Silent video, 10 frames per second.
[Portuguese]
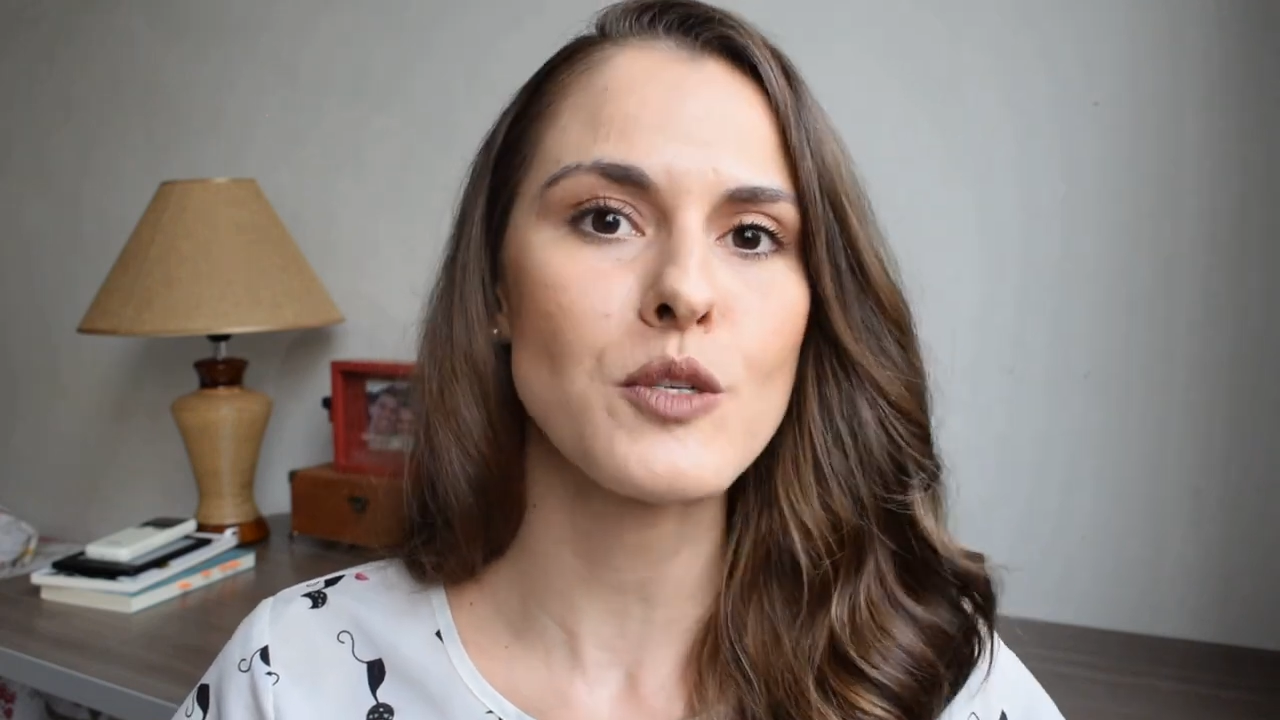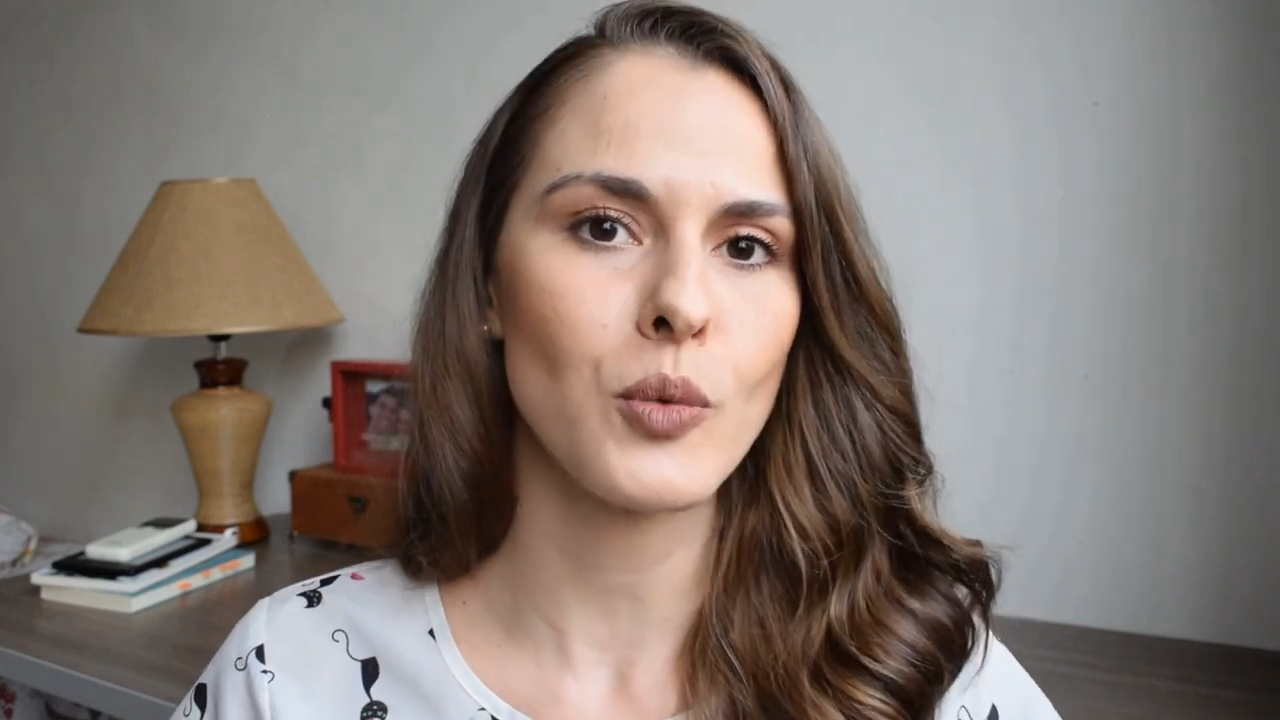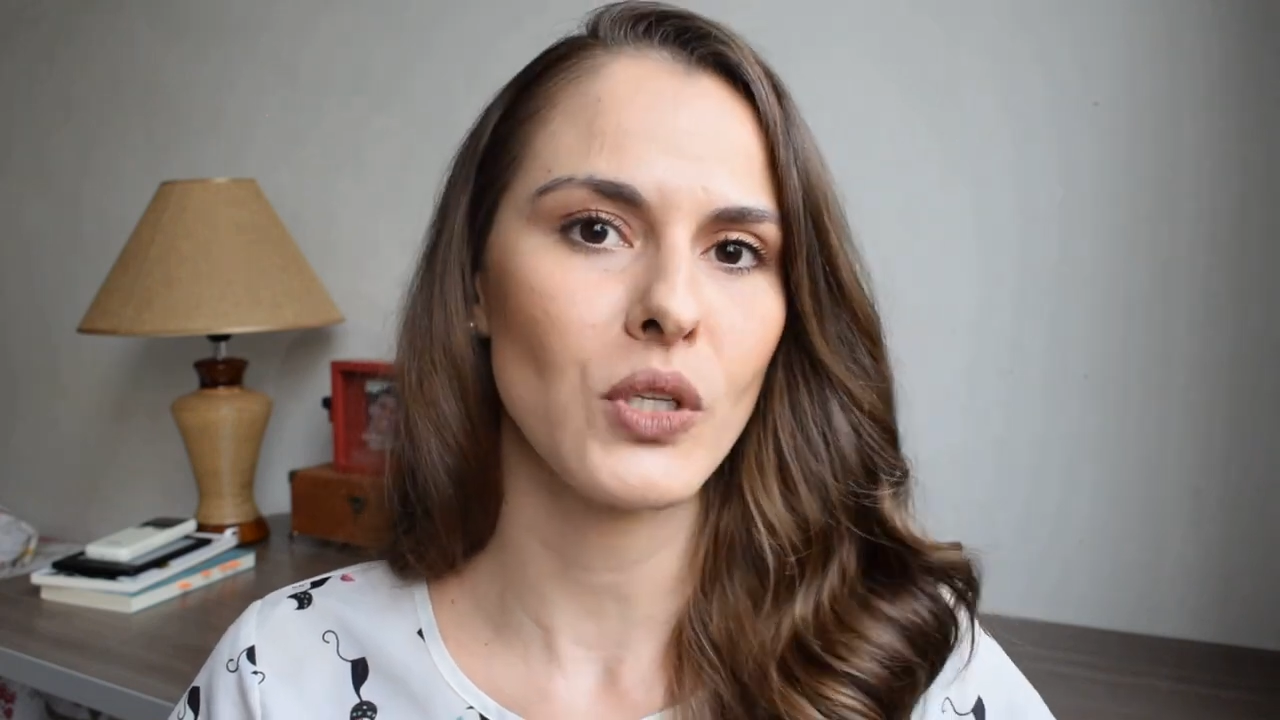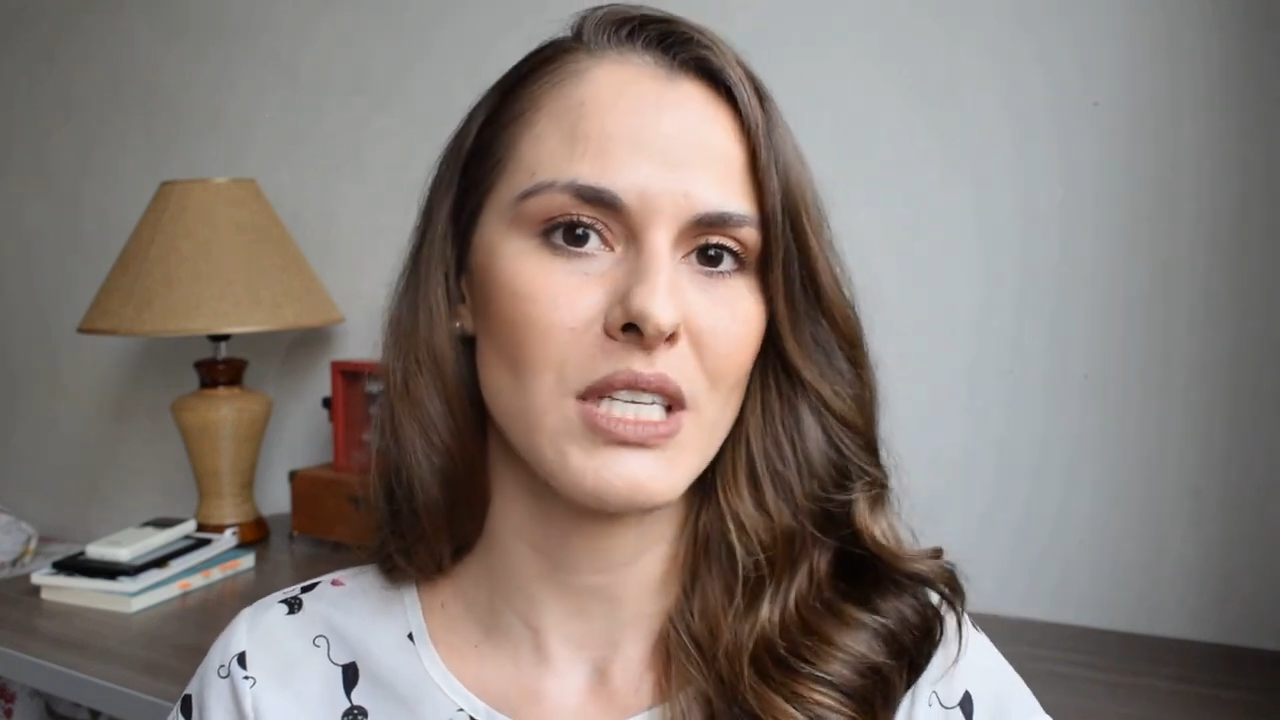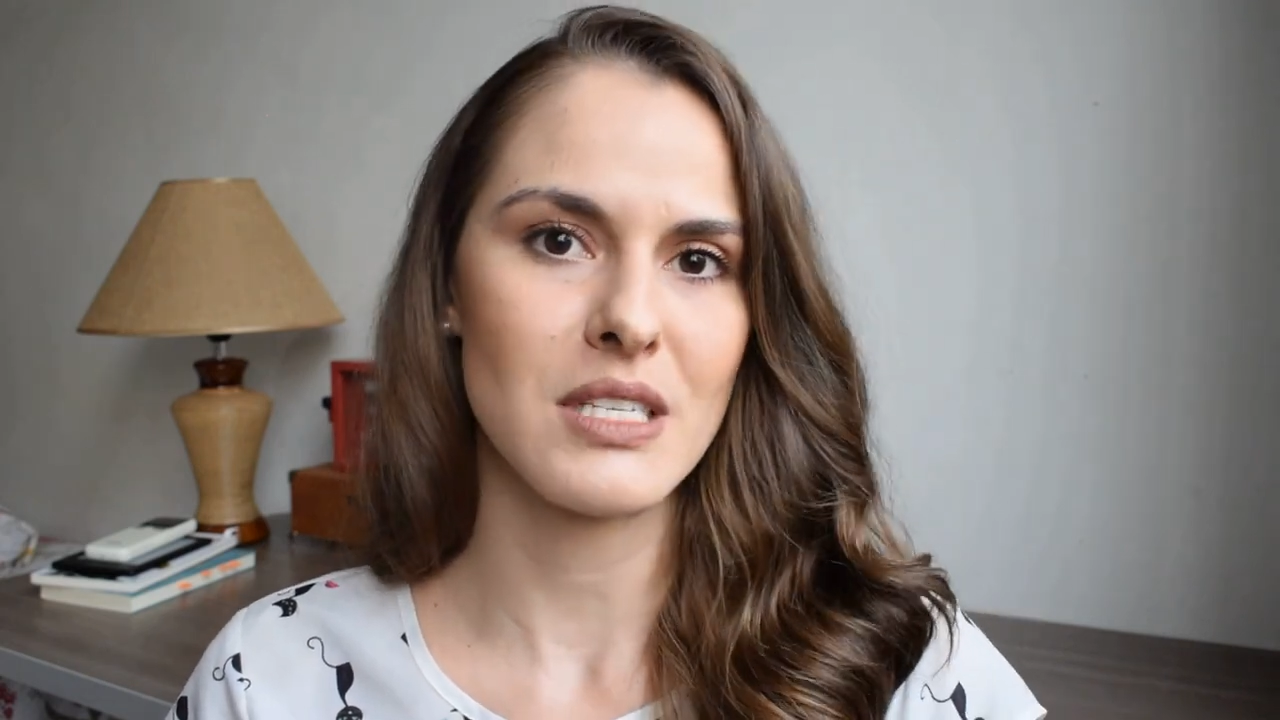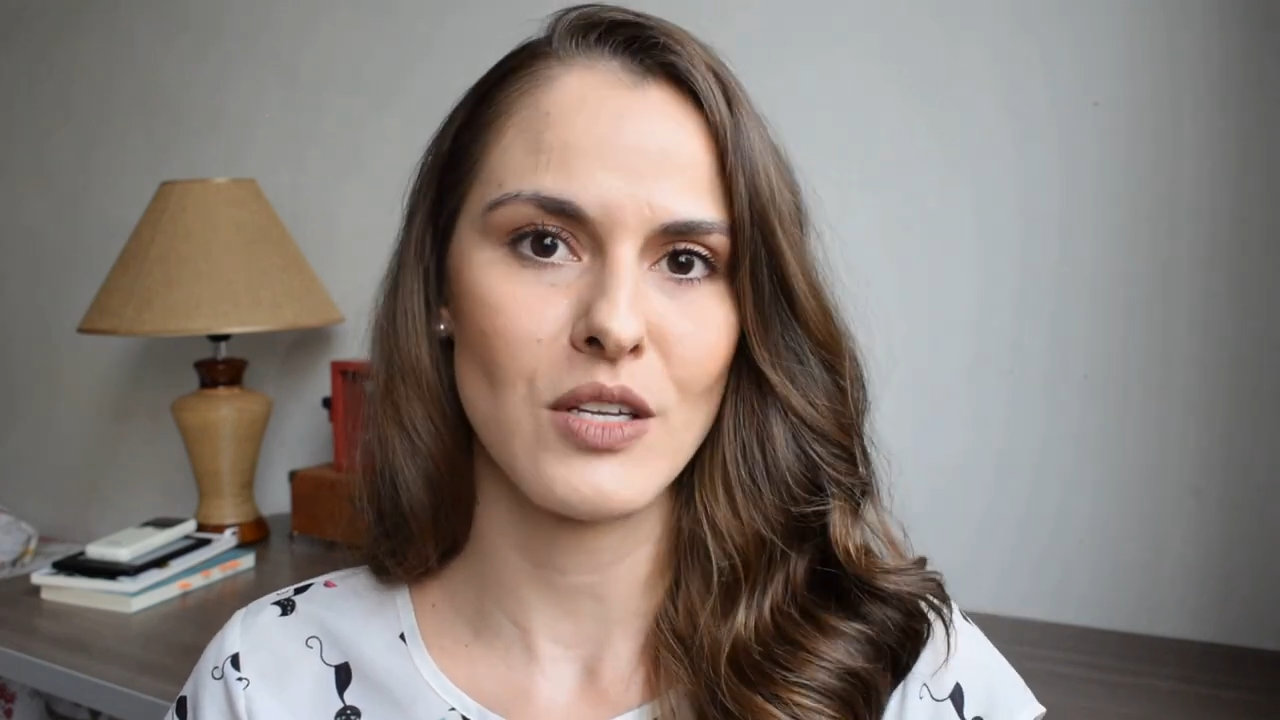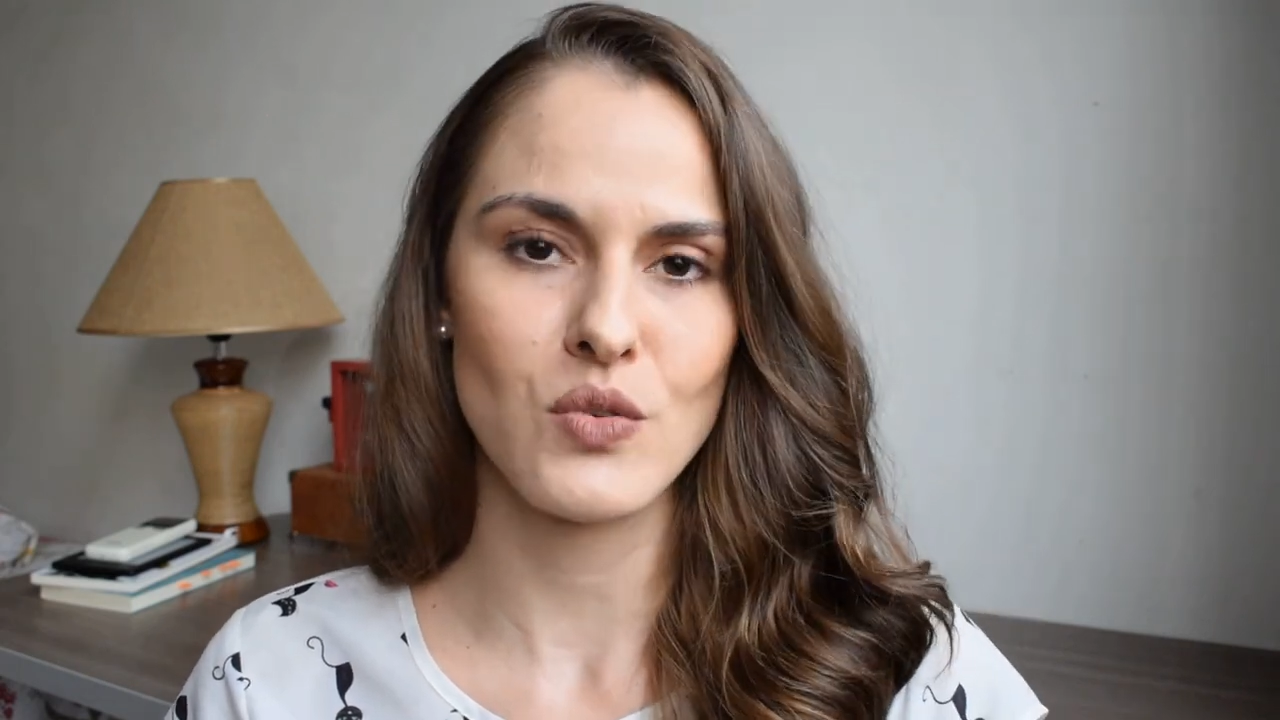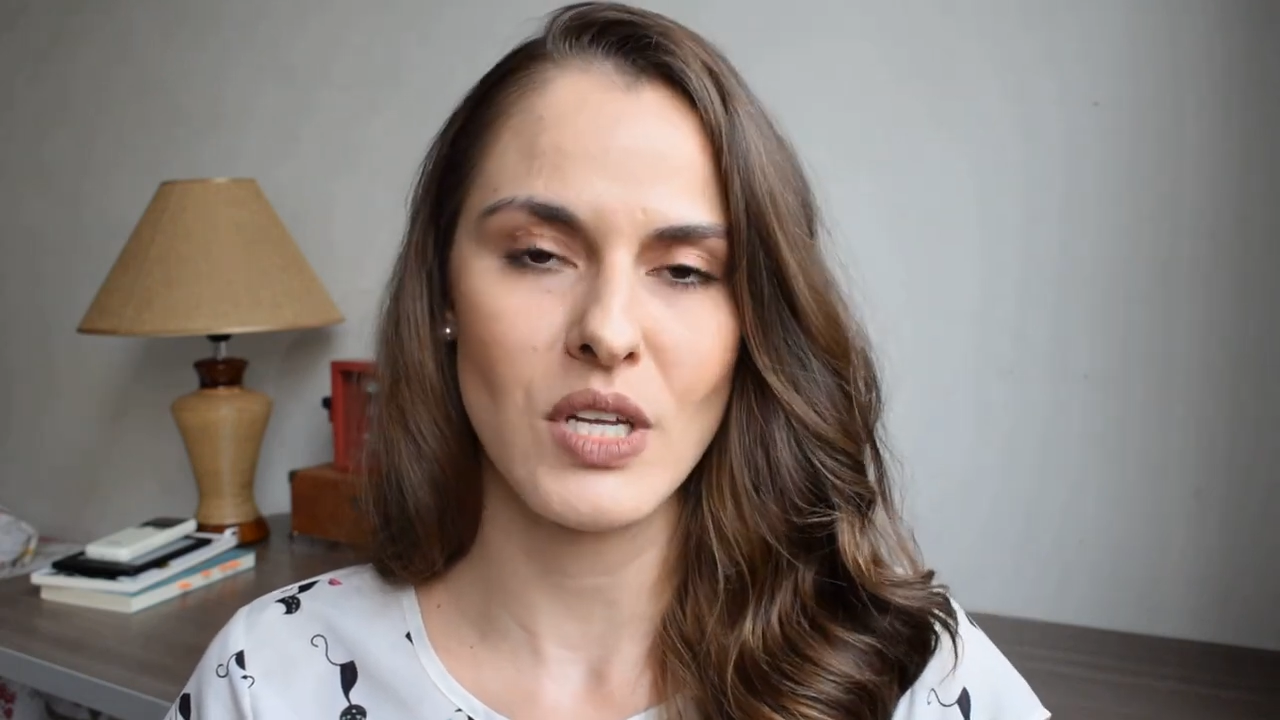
podem ser os